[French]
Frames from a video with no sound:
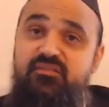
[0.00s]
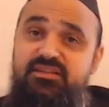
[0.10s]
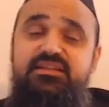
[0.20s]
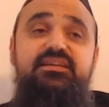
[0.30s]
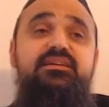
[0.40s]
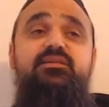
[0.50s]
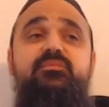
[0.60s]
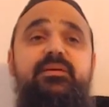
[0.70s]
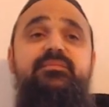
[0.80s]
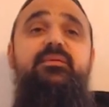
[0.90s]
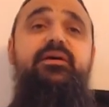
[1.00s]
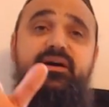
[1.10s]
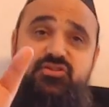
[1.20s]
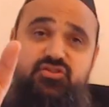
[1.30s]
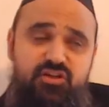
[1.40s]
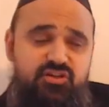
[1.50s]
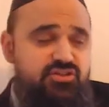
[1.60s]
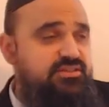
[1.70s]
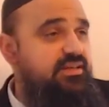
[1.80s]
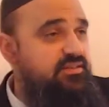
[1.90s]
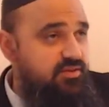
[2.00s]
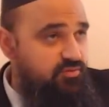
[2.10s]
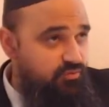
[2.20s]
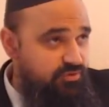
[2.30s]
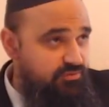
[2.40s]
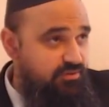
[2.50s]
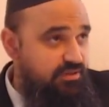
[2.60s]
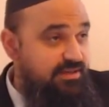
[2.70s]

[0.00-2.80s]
Même d'après Rashi, Rashi c'est un tiers de cuisson.